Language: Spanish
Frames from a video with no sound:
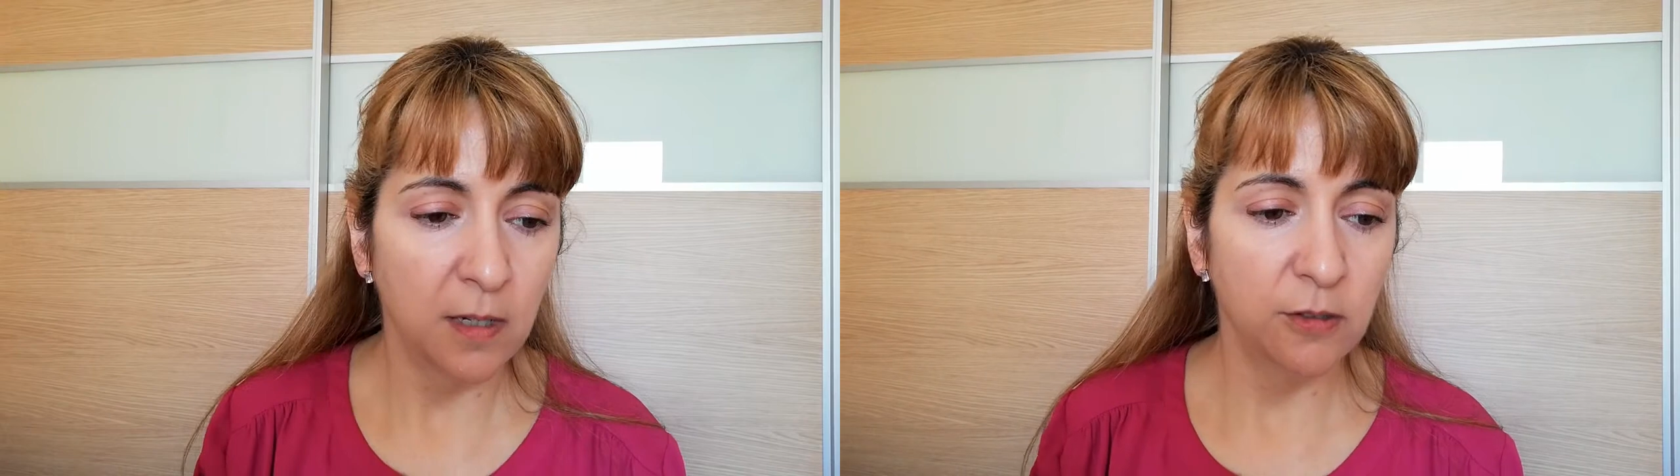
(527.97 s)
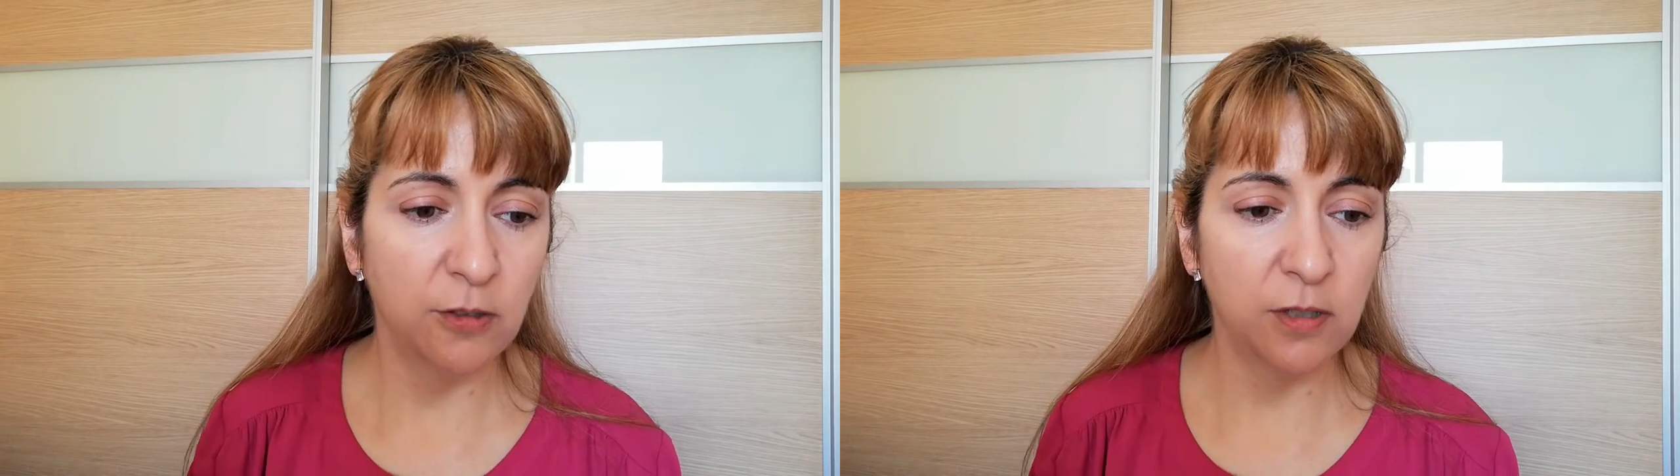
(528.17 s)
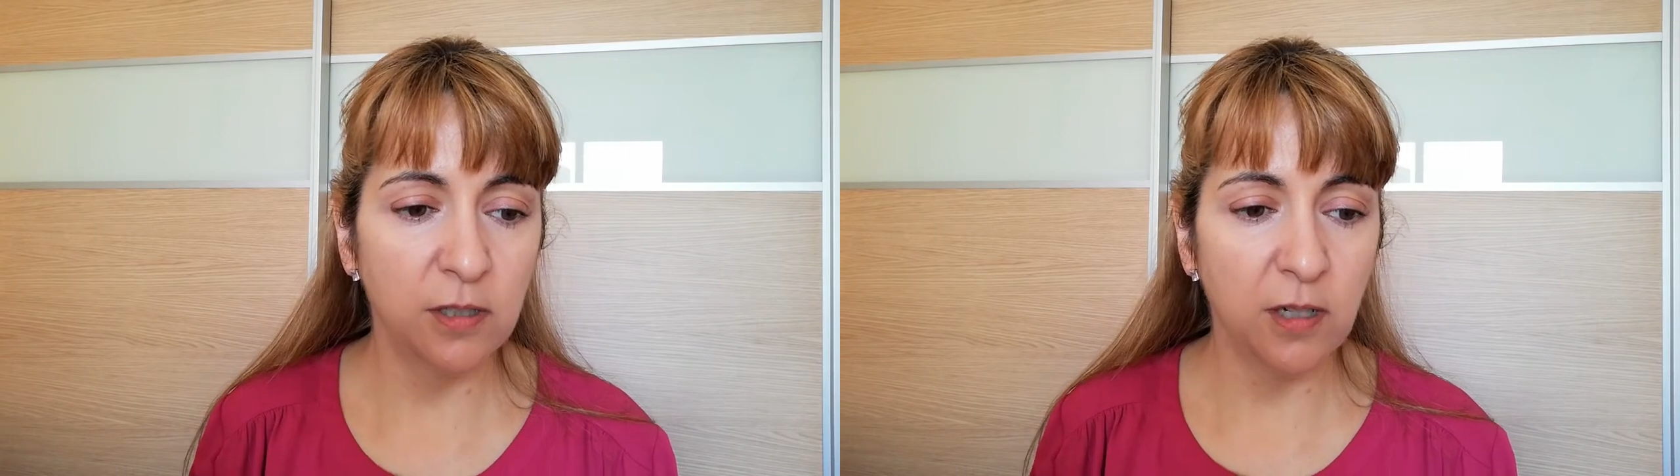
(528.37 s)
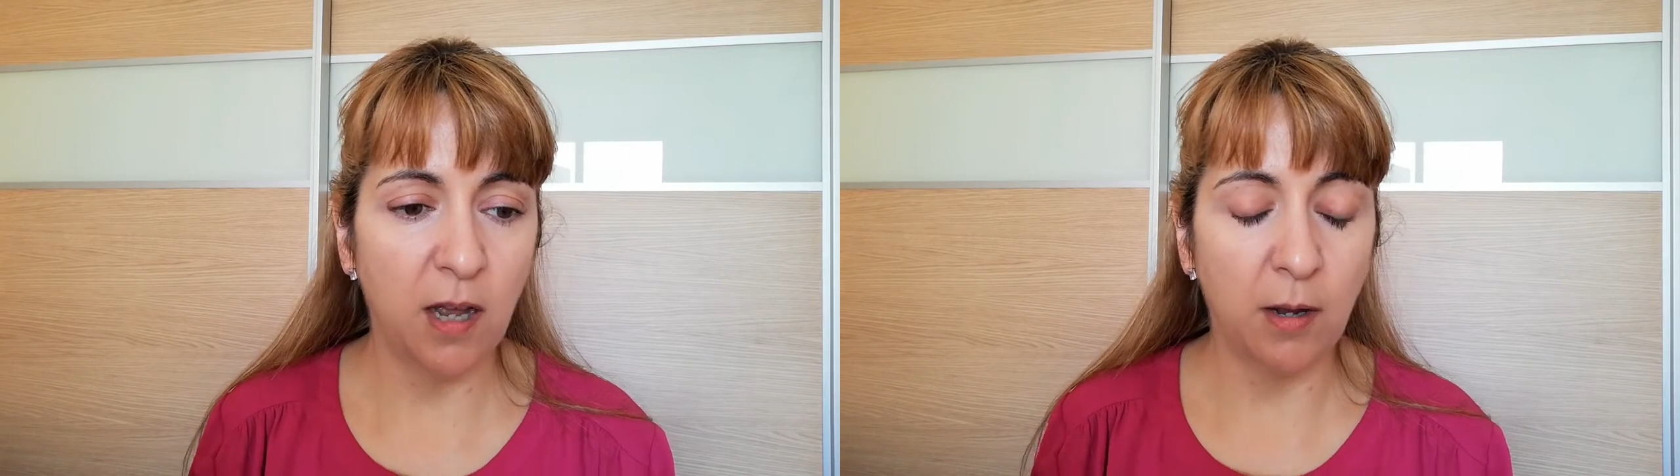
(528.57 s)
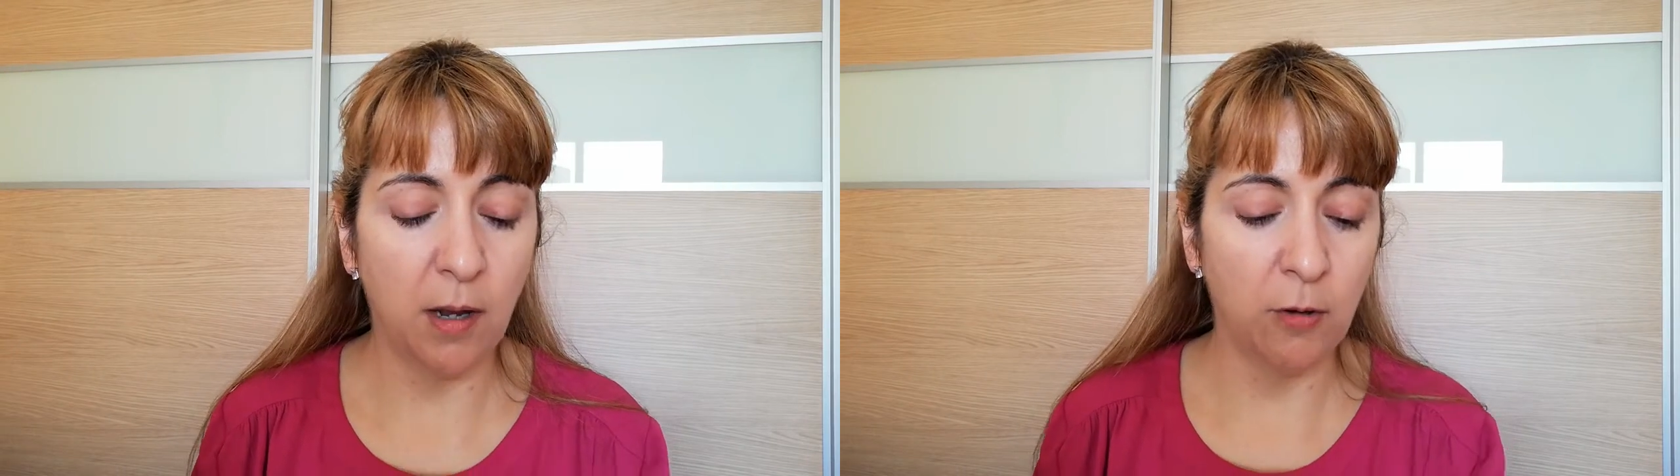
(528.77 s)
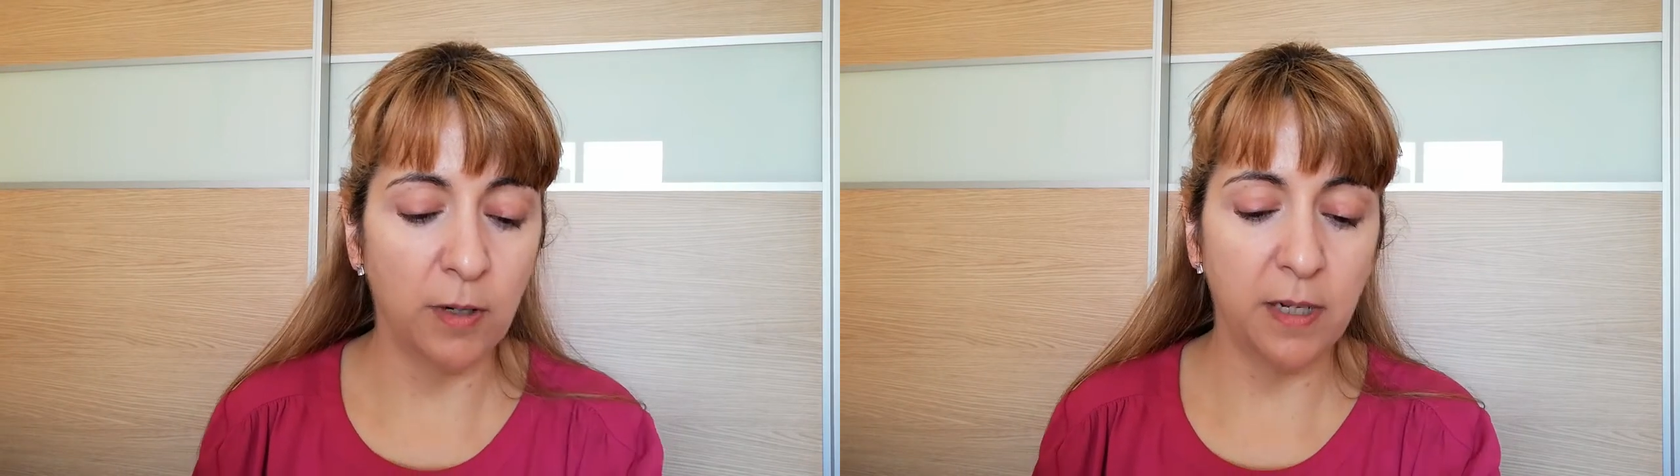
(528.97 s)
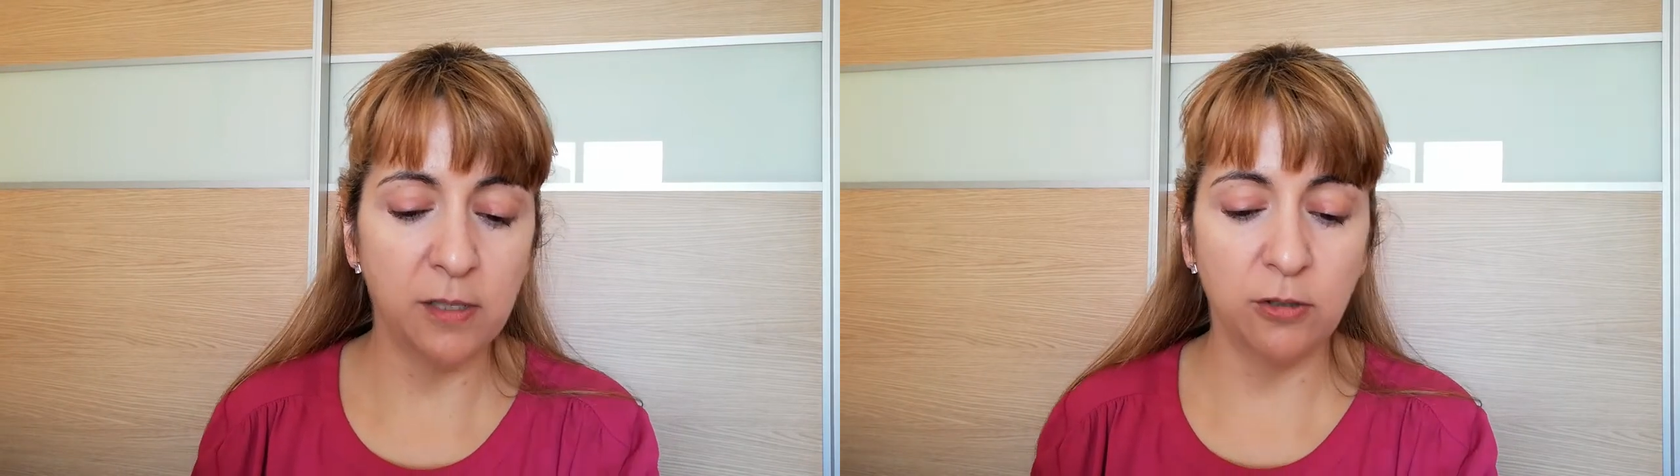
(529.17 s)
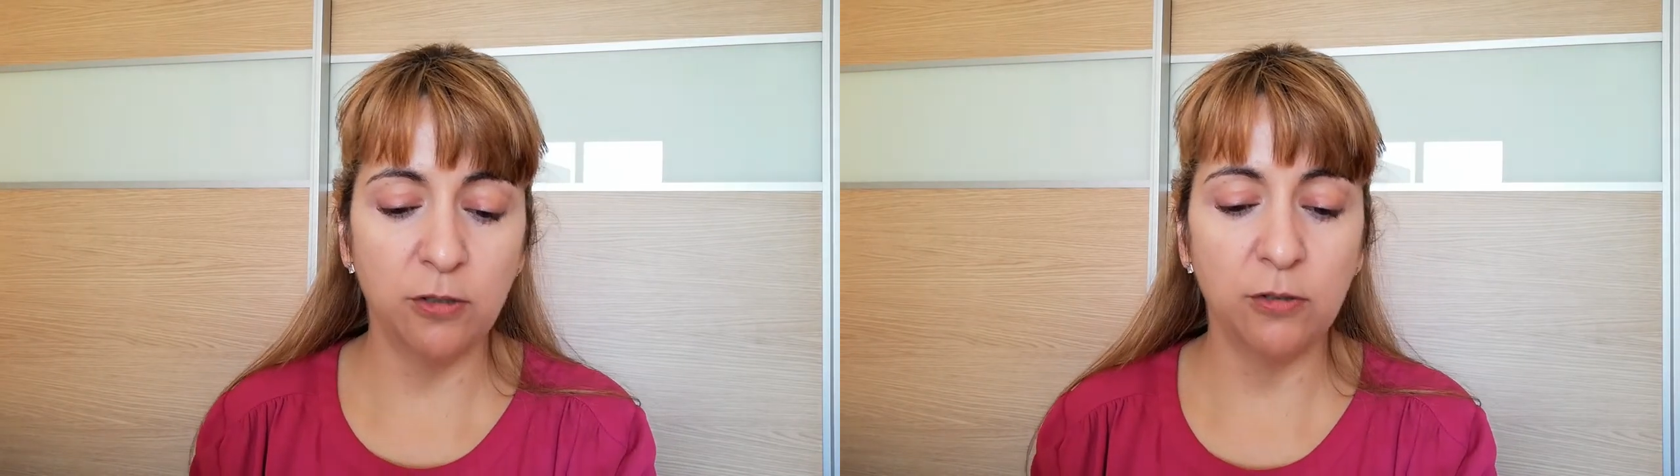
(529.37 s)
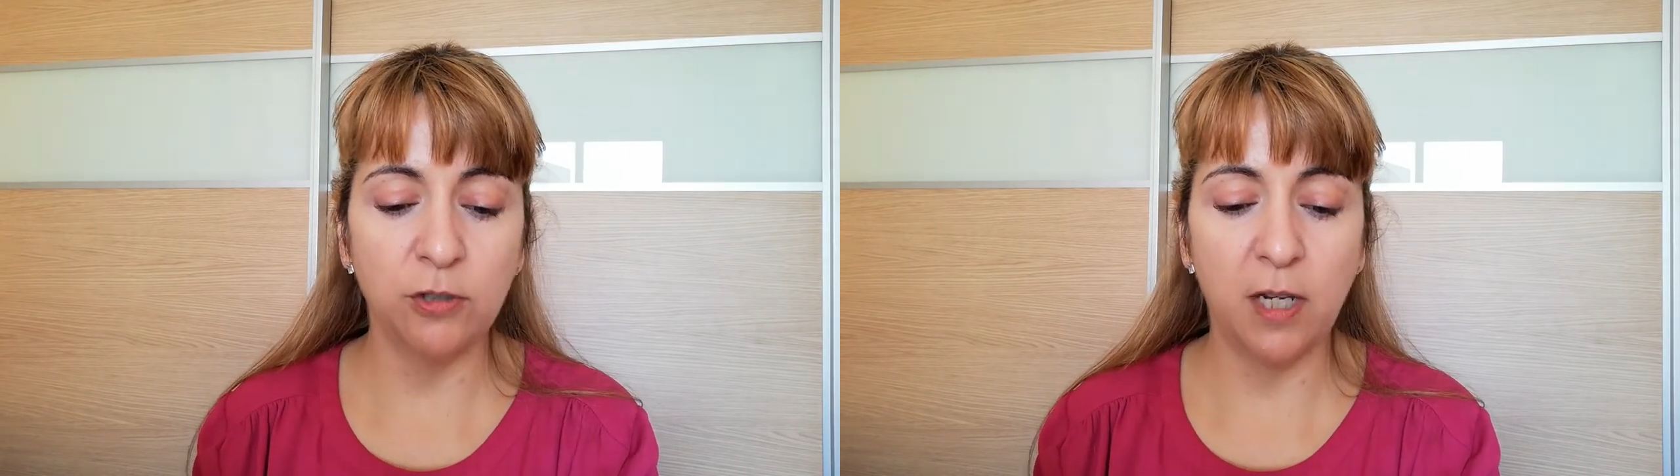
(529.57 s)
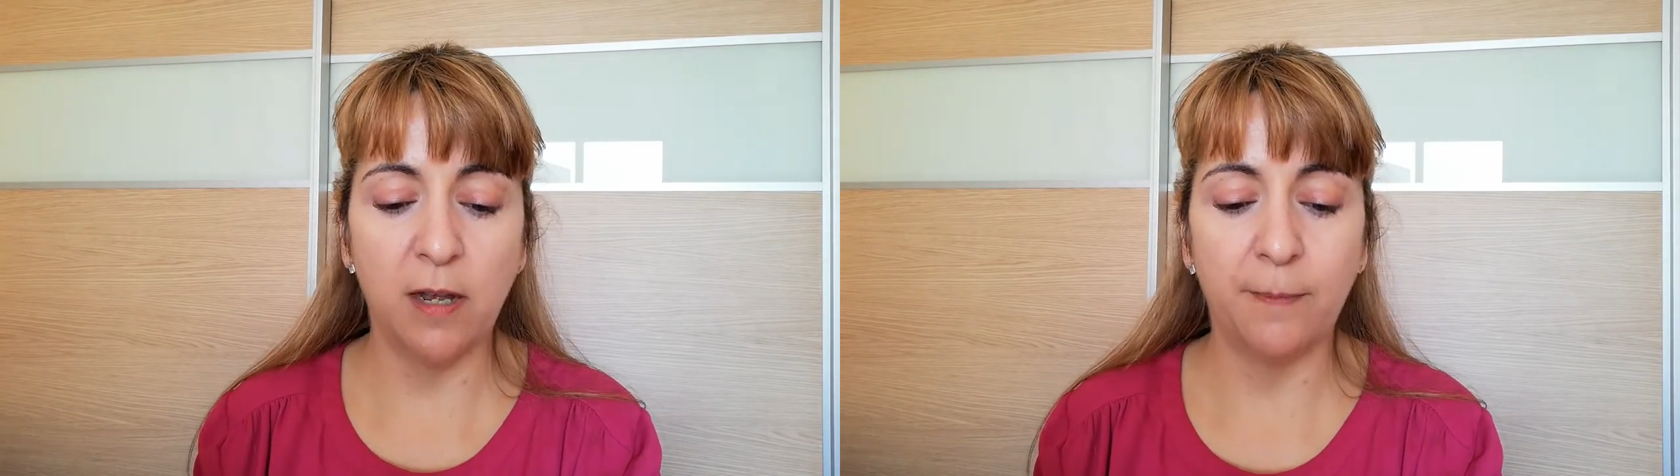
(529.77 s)
Entonces, aunque esto no
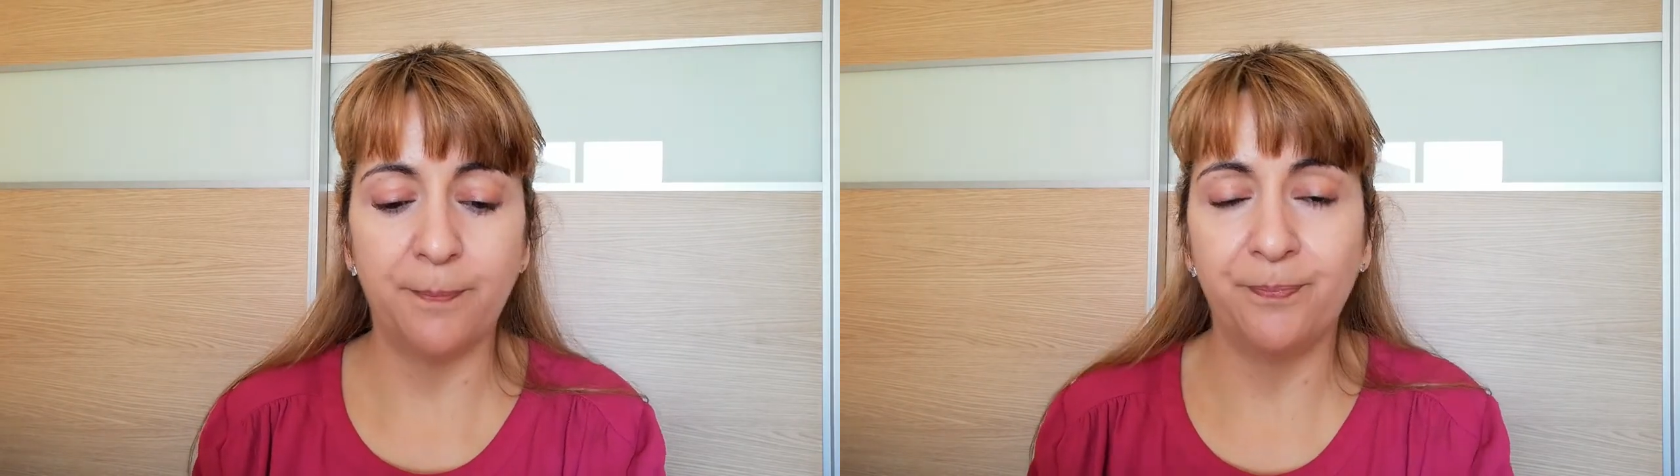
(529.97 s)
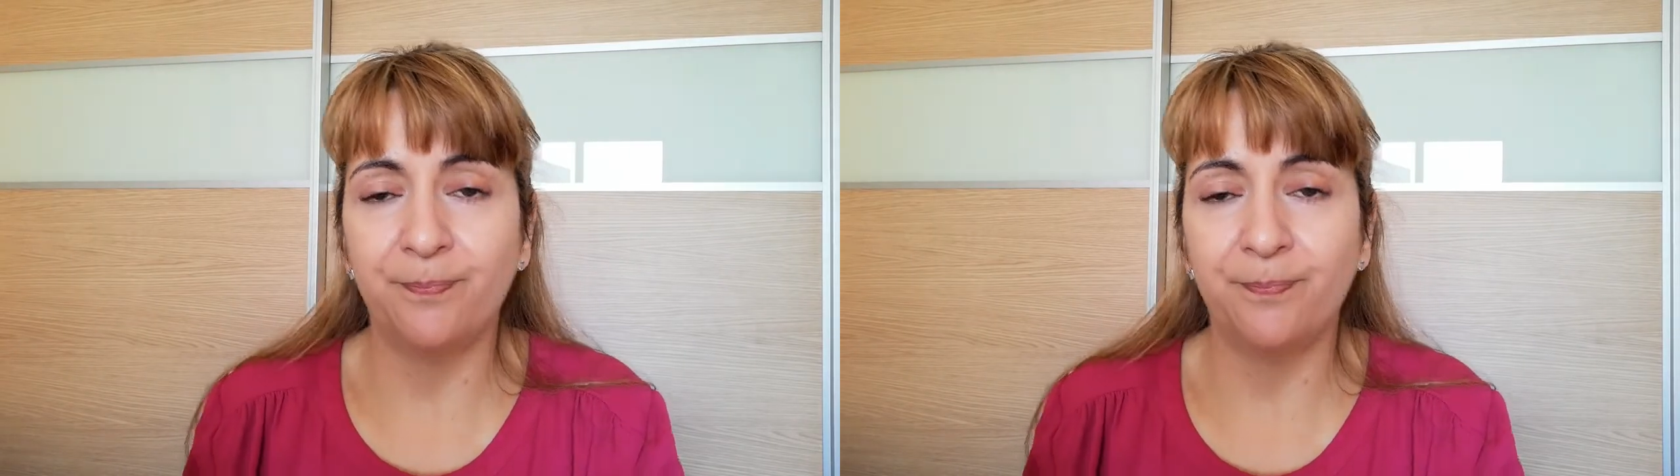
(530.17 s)
sea...